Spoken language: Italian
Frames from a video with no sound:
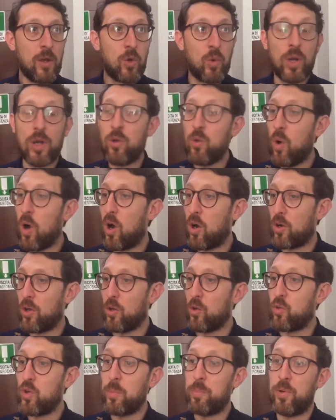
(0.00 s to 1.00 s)
quel luogo
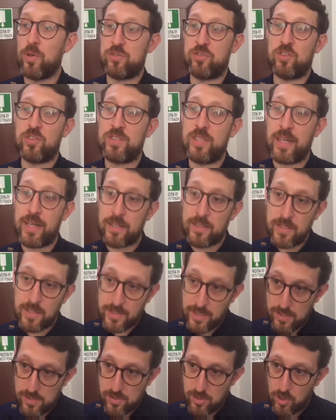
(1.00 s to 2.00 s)
in cui posso stare
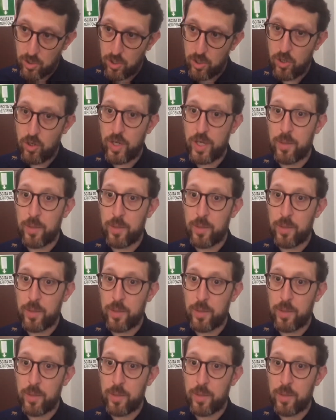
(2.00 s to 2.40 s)
da solo